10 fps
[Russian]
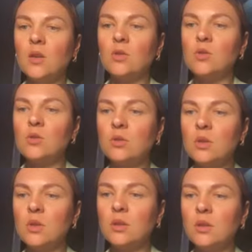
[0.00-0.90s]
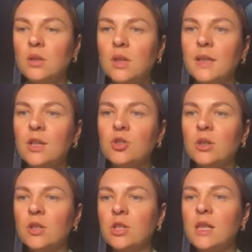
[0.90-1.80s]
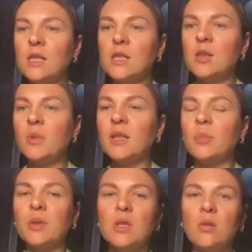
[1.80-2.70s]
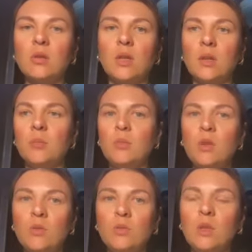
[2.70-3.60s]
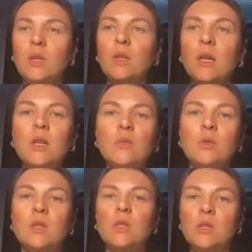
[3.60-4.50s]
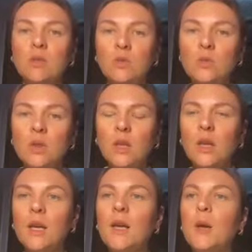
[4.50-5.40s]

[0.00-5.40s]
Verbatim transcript: То есть Солнце, когда человек рождается, занимает определенные минуты, градусы, секунды,